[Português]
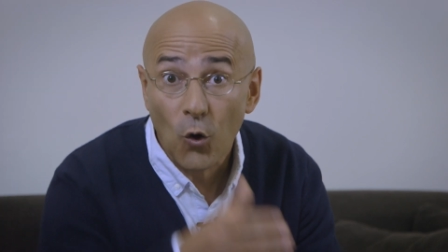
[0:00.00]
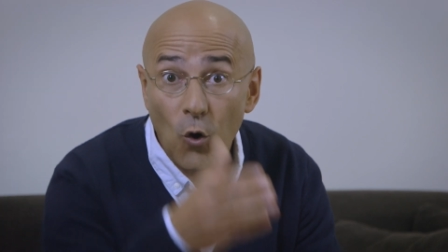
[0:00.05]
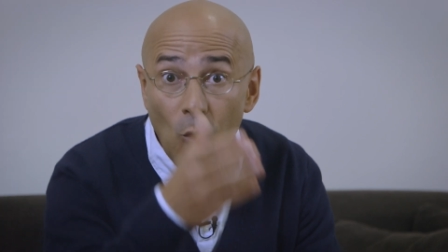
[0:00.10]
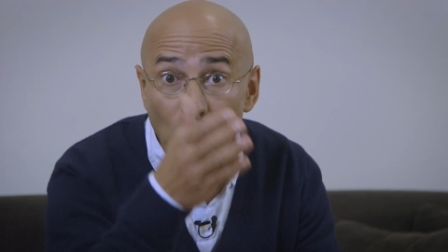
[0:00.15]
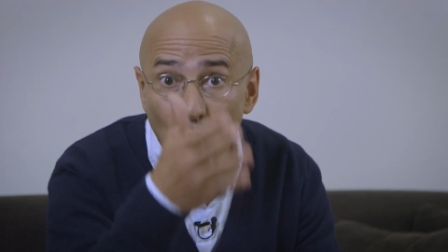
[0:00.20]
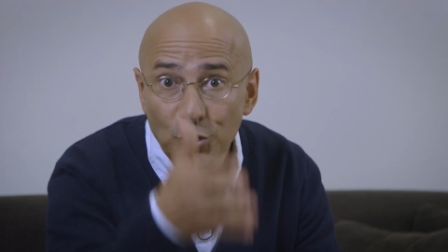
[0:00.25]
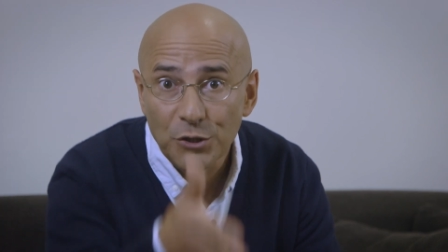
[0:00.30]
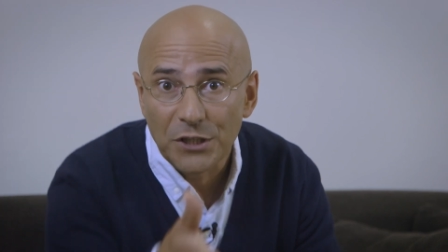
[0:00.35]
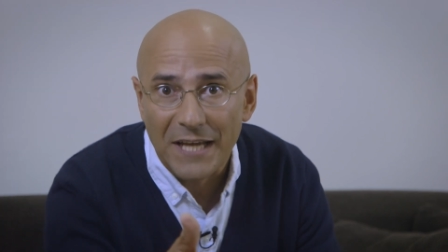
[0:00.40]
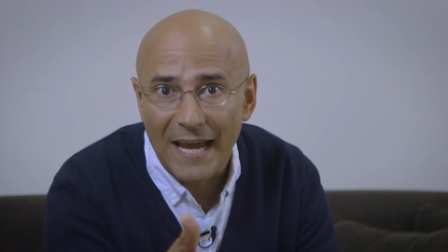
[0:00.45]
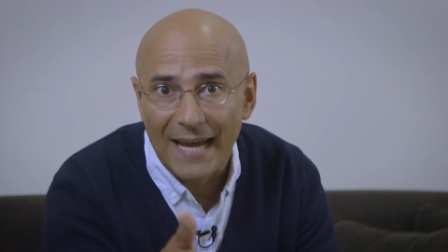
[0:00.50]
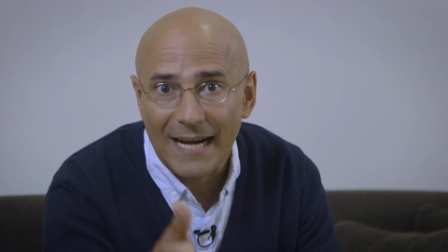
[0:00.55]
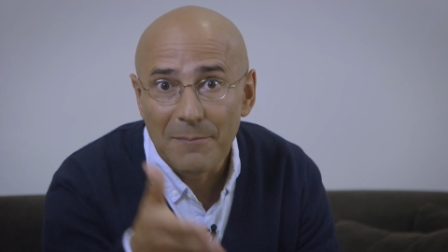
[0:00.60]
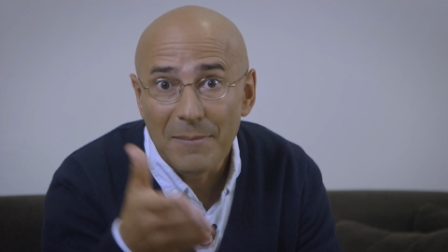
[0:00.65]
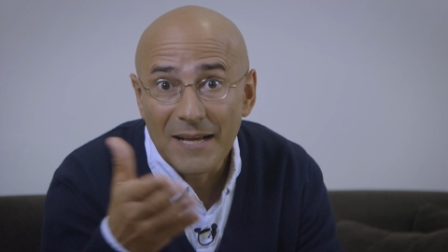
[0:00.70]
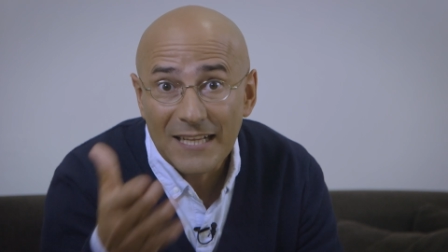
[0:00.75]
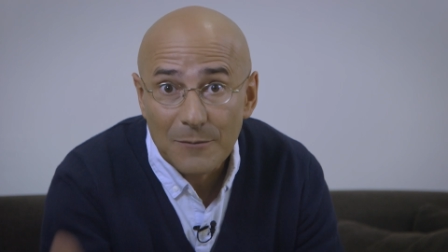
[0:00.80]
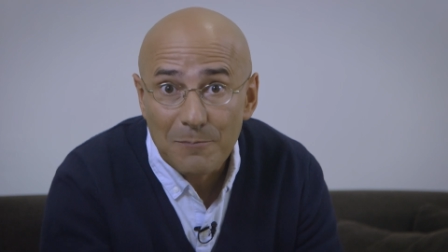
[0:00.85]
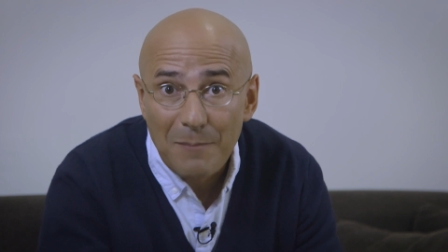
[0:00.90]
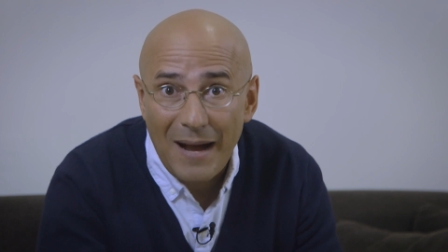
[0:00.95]
Como o tio era
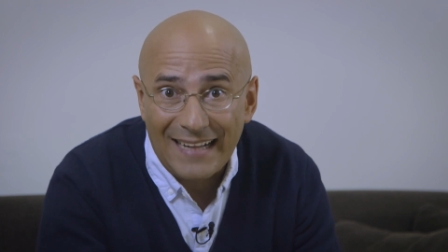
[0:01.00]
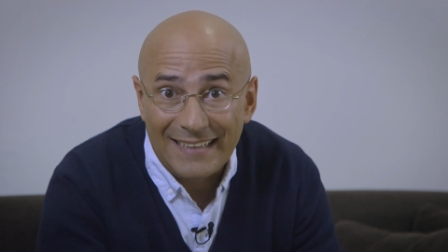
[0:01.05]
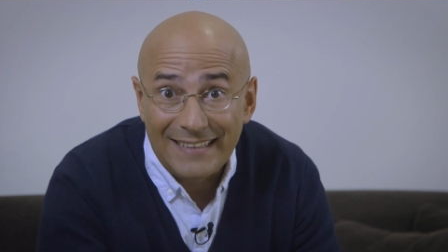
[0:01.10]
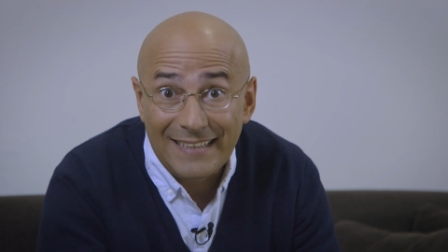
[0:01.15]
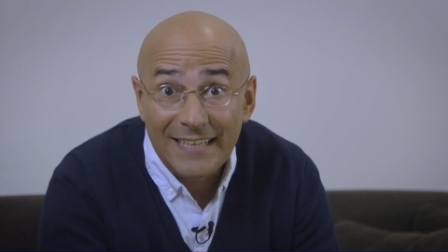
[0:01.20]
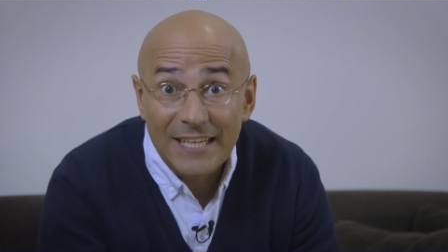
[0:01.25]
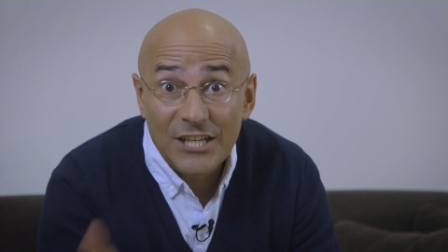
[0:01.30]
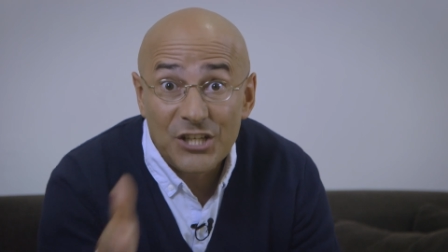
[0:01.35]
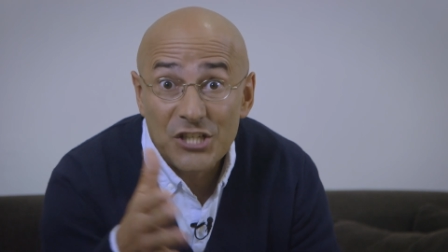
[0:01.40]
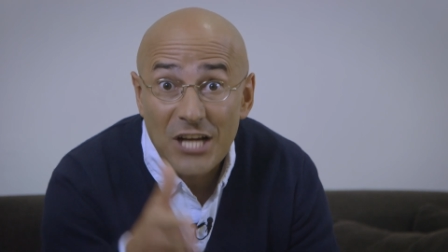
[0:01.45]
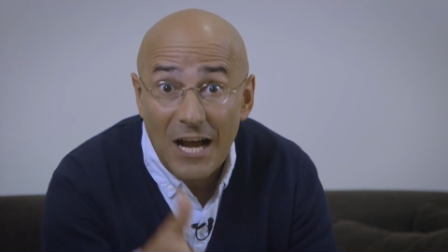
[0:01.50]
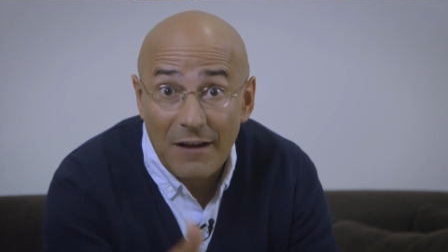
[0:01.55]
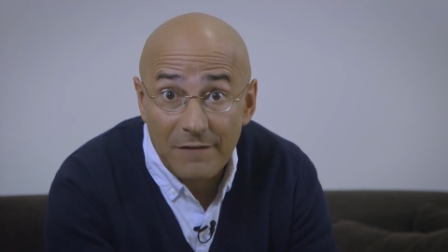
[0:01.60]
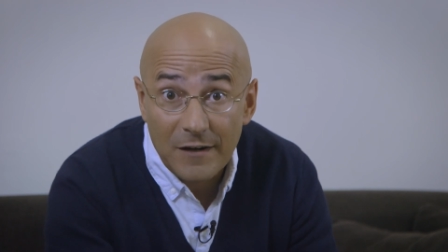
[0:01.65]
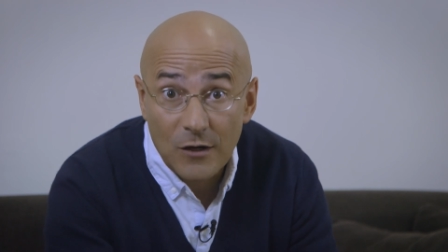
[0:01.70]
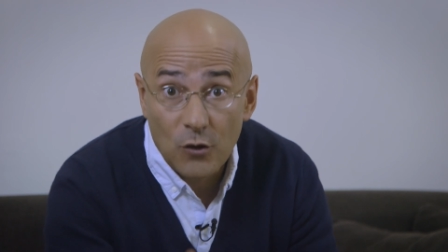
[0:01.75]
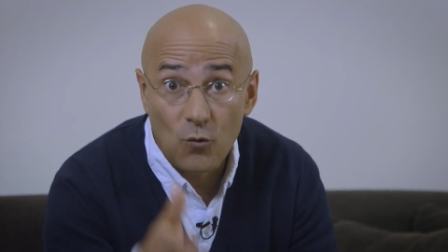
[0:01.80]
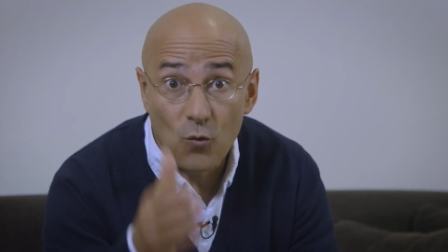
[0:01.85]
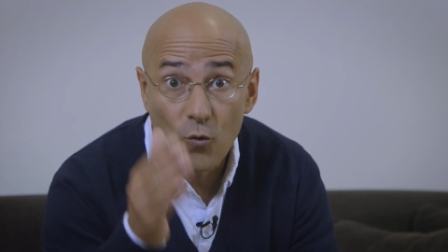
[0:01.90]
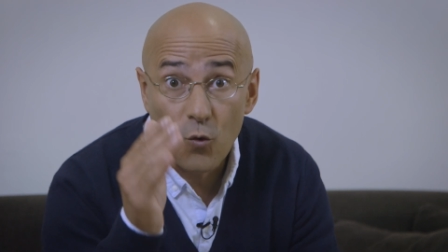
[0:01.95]
matemático e
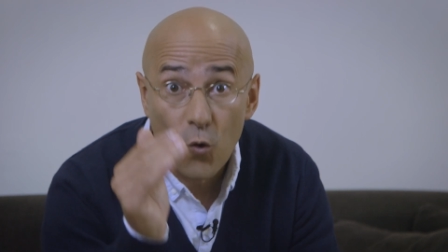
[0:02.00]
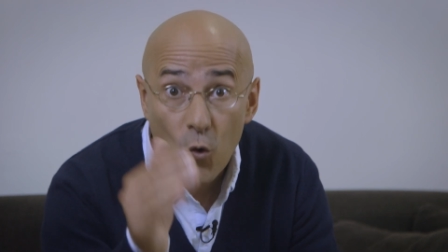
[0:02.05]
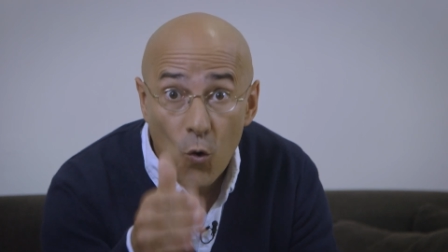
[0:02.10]
achava que um